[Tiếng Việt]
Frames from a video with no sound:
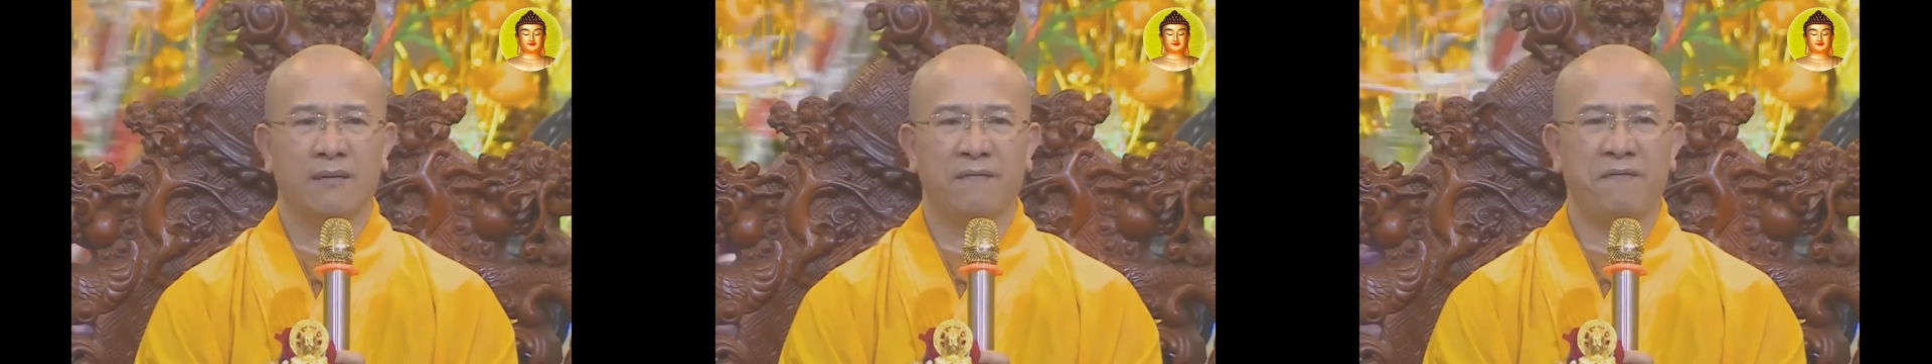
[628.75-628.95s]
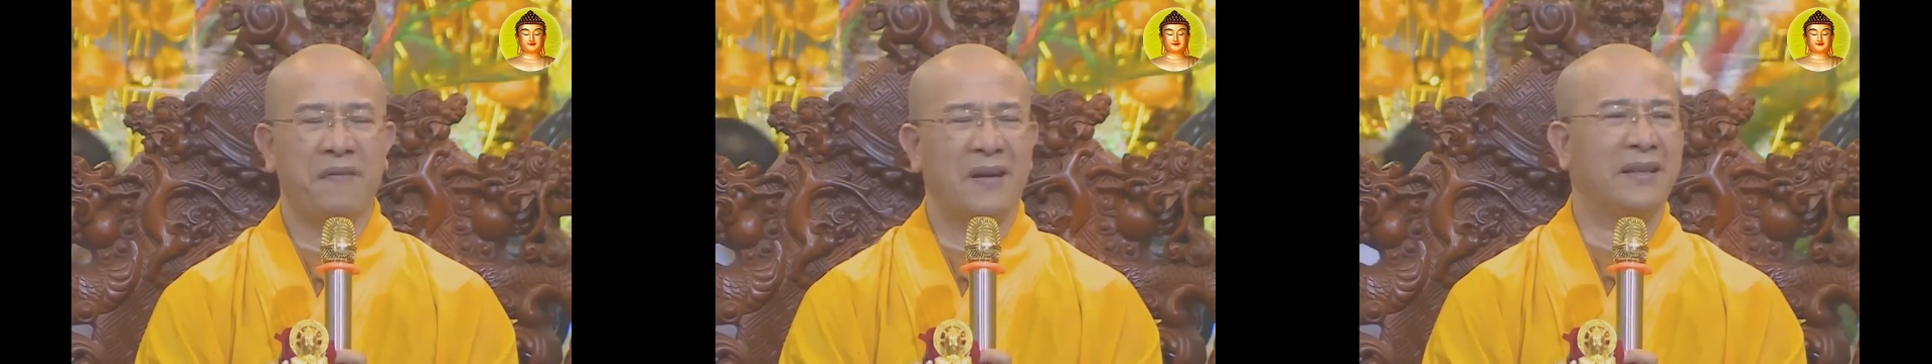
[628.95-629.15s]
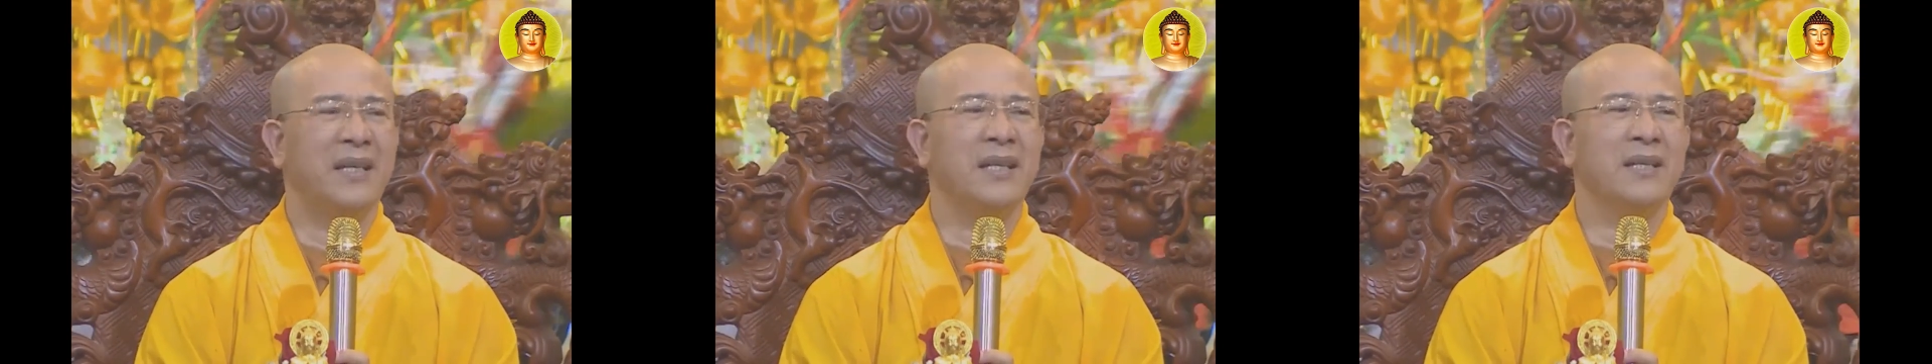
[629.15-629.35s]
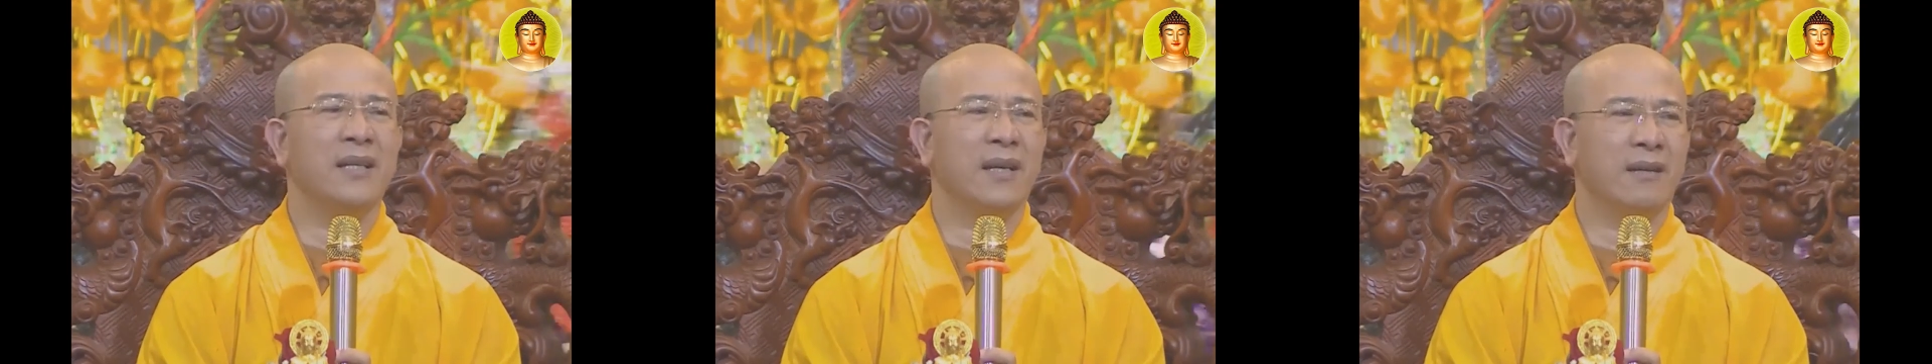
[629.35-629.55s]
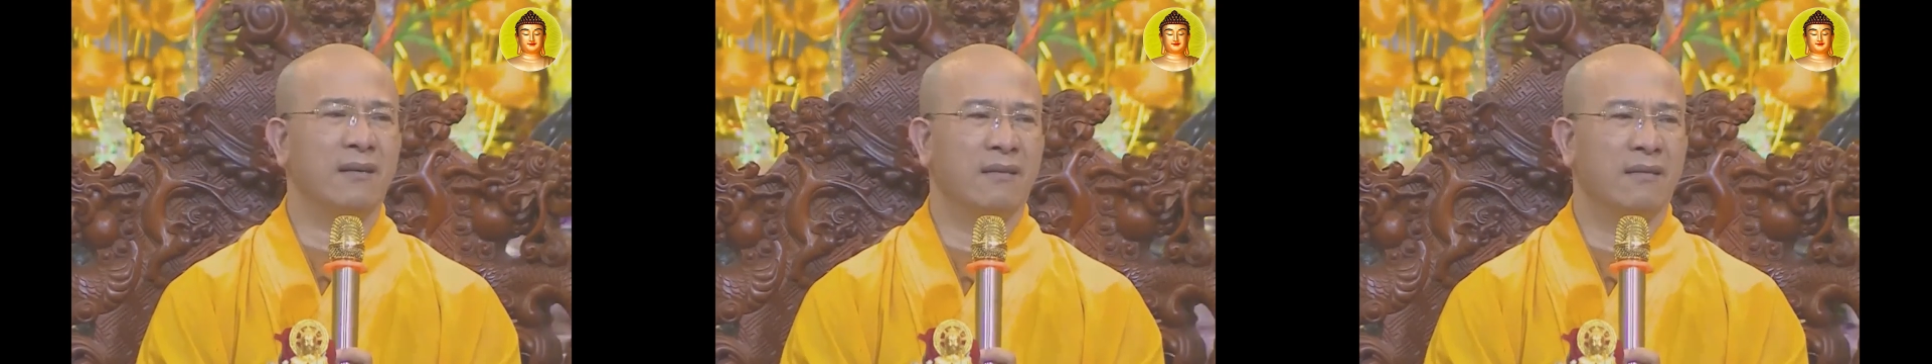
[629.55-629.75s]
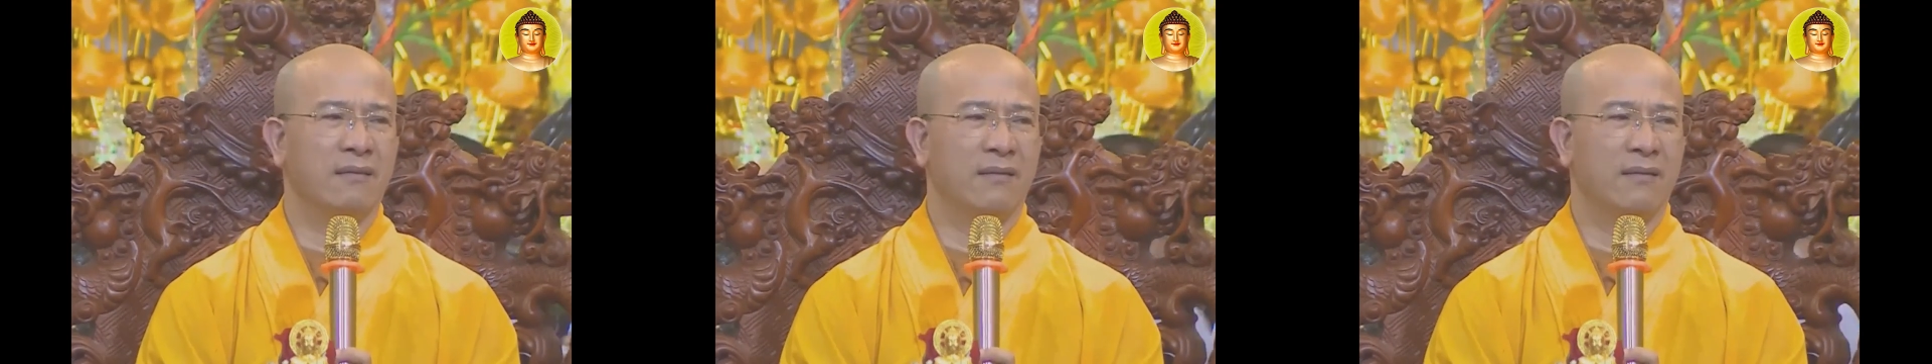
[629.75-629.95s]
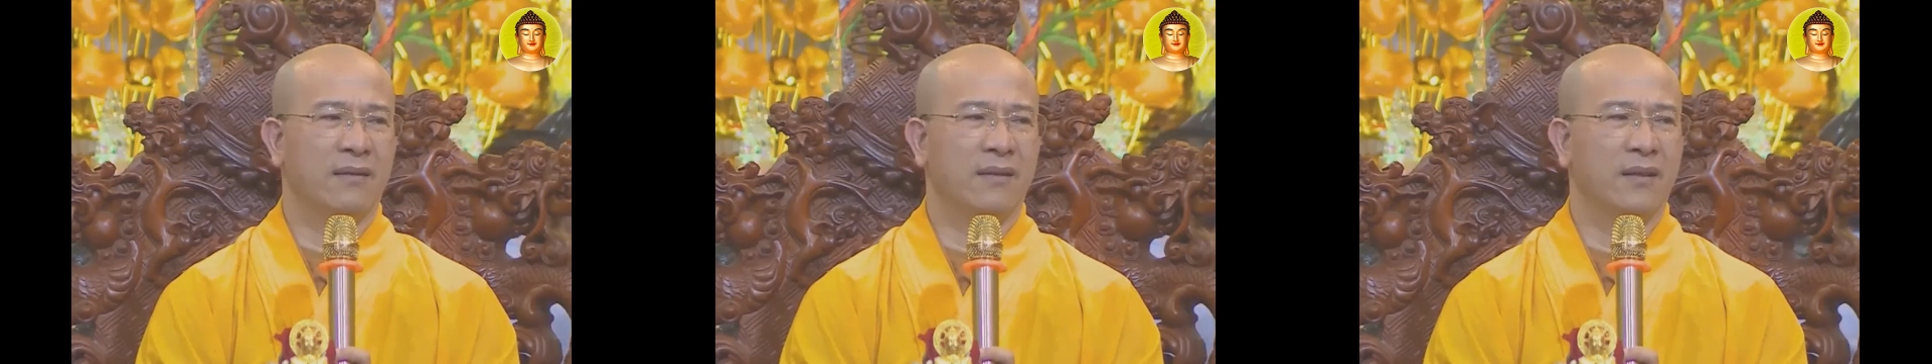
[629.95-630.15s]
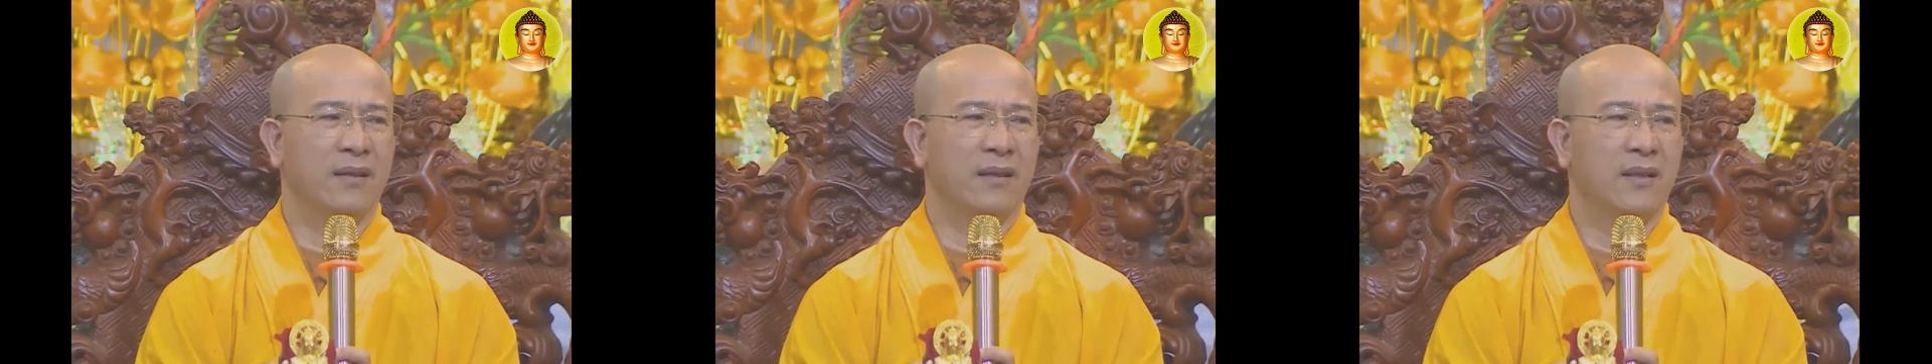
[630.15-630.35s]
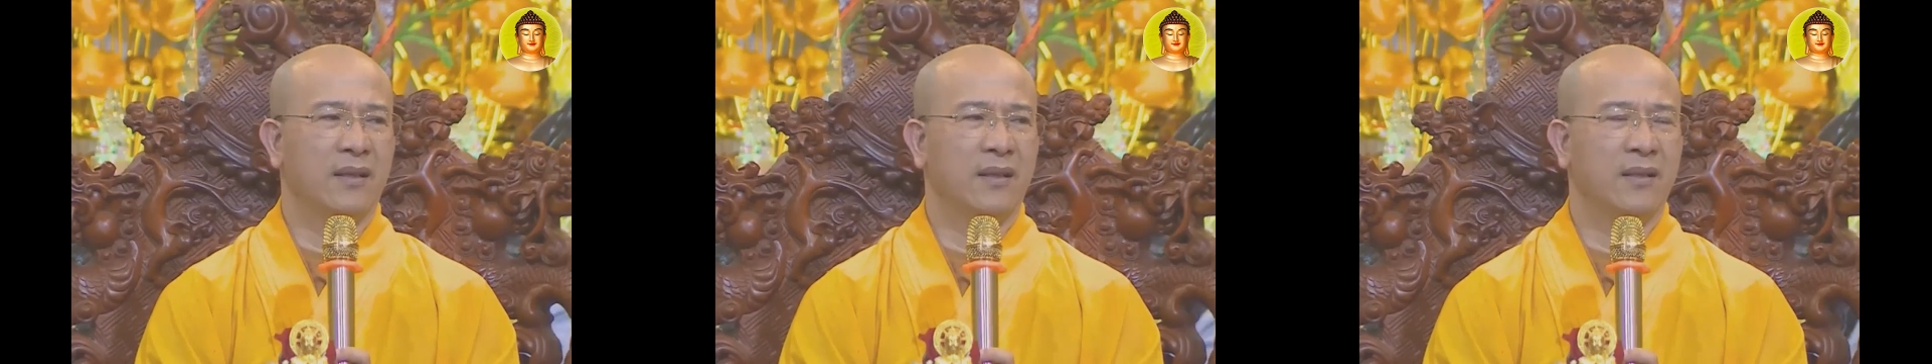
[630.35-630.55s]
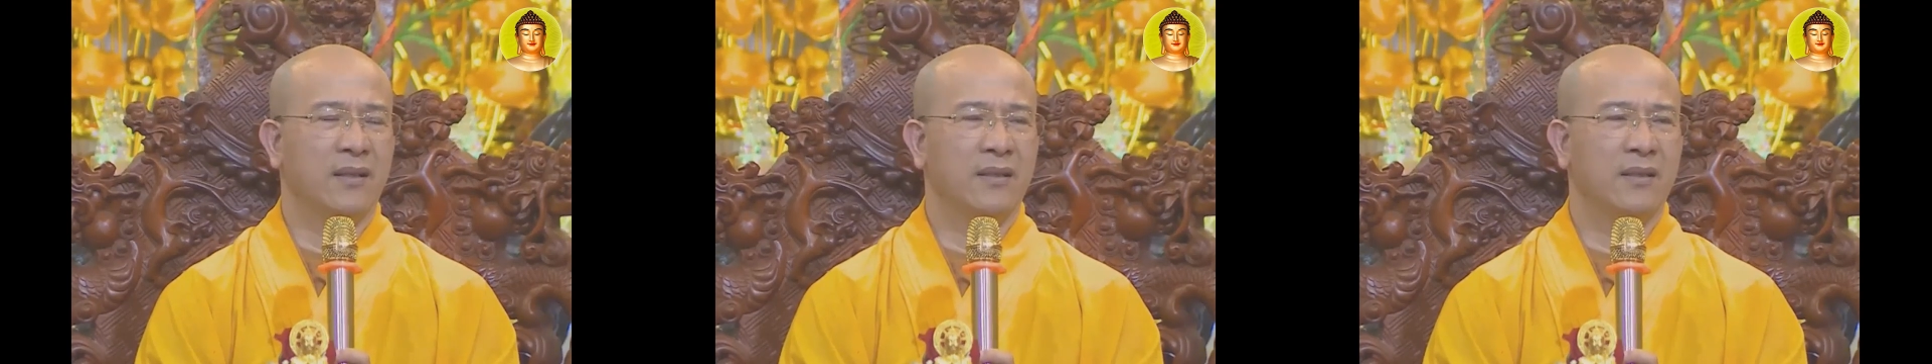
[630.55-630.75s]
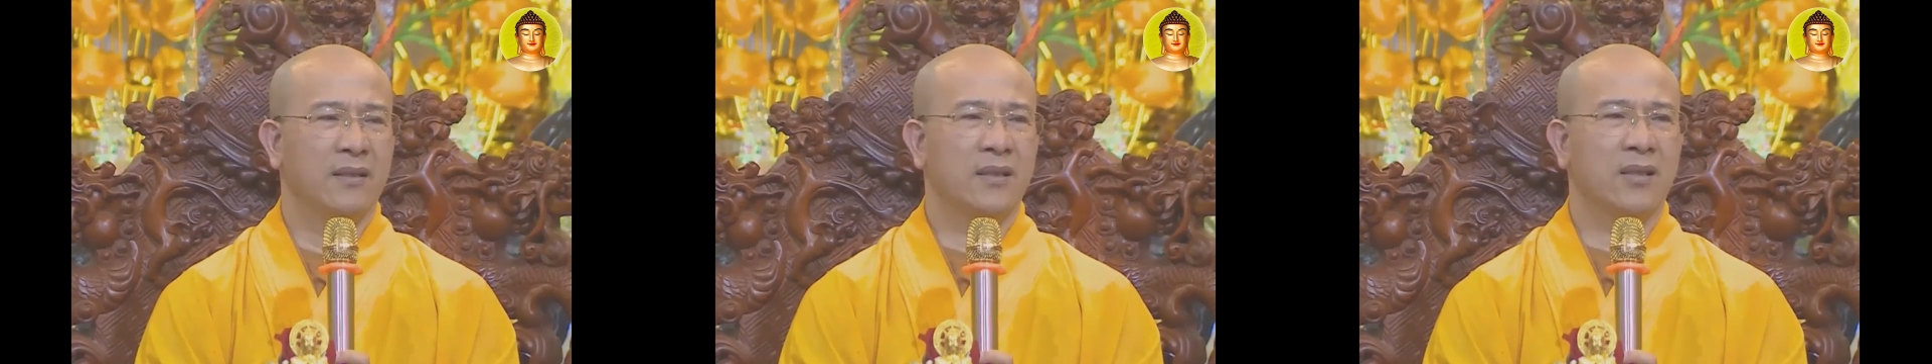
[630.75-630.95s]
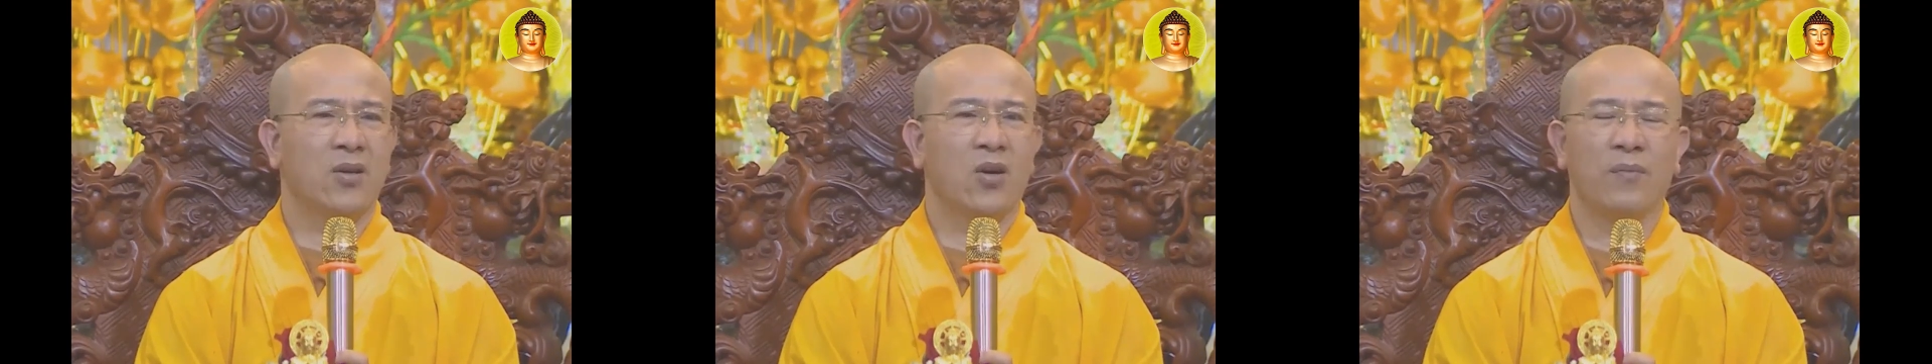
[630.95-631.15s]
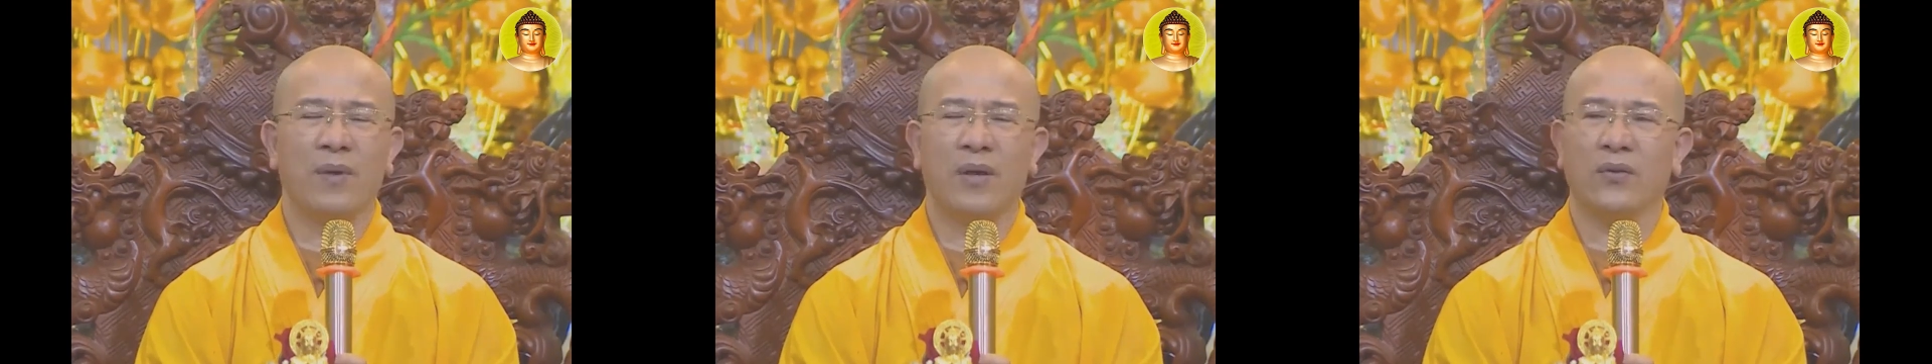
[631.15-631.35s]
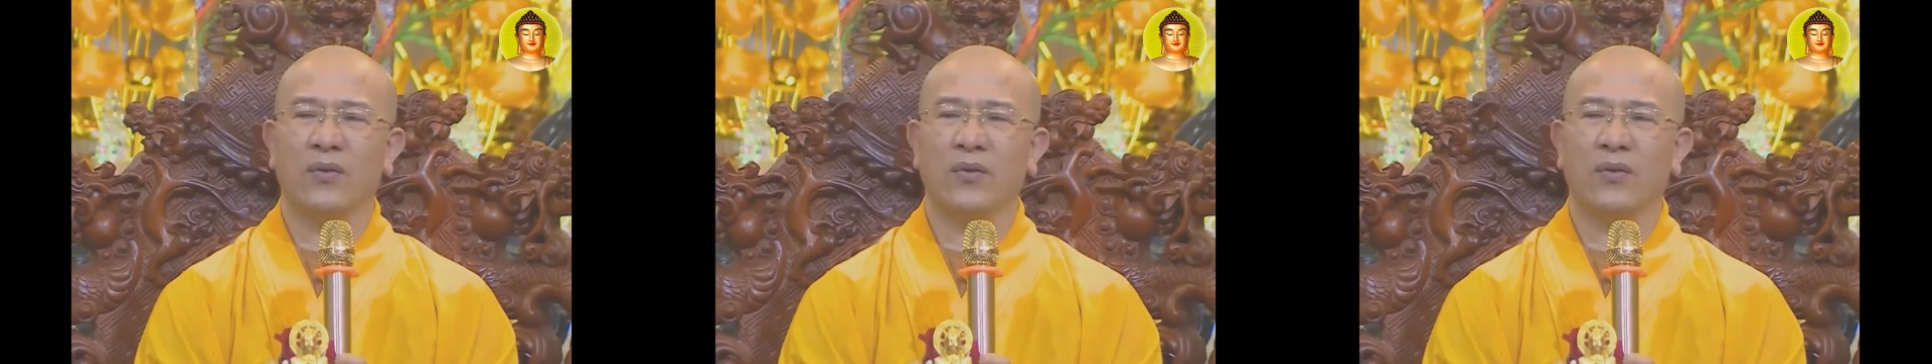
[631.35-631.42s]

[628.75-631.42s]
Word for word: Phải tin đó. Chứ còn bảo